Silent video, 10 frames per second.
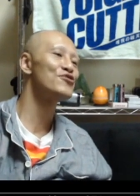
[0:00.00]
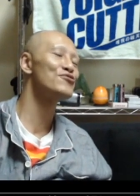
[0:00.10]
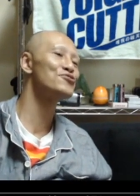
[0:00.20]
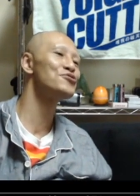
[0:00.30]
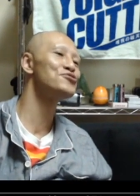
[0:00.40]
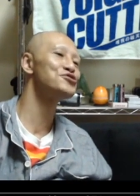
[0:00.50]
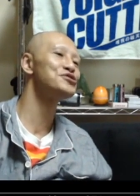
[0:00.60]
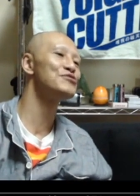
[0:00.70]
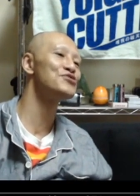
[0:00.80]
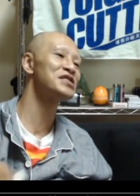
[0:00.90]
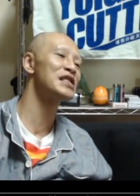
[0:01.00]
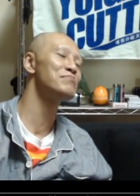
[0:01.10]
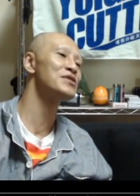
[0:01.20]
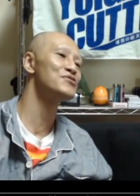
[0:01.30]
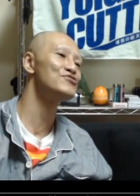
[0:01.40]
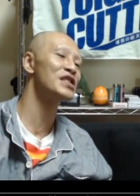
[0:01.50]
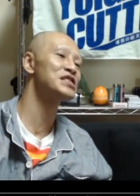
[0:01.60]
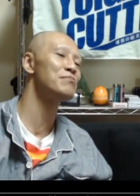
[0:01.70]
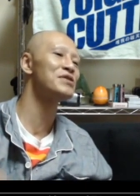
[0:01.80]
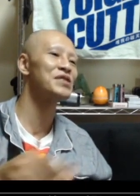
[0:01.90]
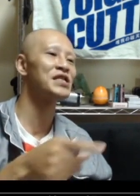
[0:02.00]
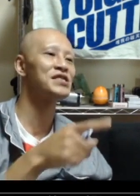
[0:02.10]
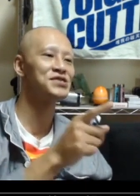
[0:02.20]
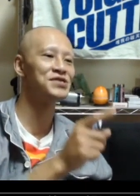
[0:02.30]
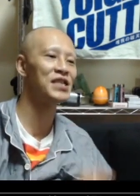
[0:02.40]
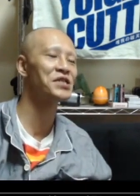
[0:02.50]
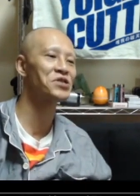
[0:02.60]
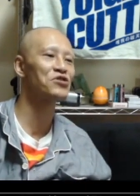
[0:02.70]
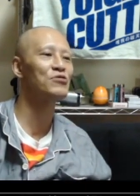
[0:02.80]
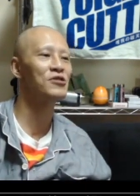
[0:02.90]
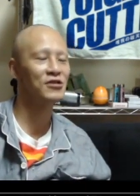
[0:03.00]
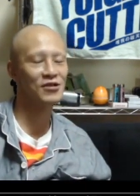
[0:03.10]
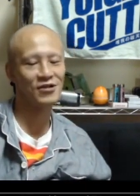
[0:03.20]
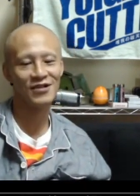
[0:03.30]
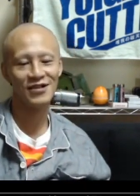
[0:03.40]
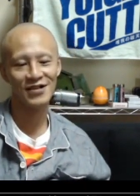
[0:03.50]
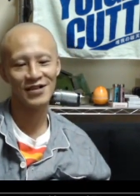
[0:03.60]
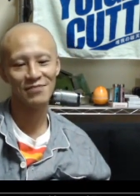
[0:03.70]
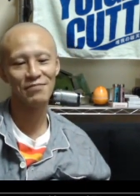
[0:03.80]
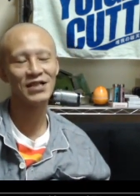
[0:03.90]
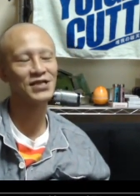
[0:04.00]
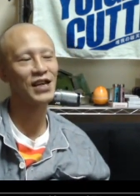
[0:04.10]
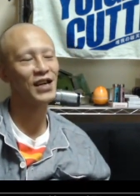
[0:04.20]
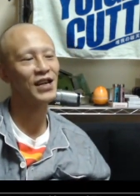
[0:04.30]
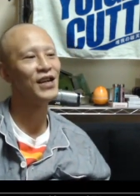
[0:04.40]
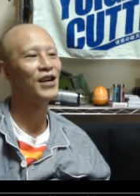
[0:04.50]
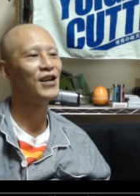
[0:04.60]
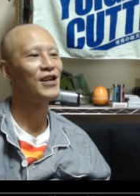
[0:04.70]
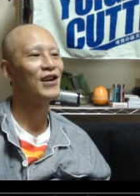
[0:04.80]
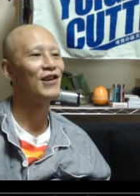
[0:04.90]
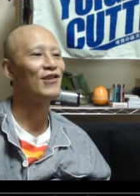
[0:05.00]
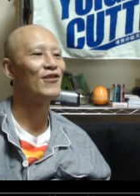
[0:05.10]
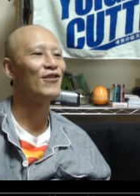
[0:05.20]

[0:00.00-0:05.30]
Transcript: そのことについて、うなちゃんマン、うなちゃんマンの話何だったと思うマジで。うん、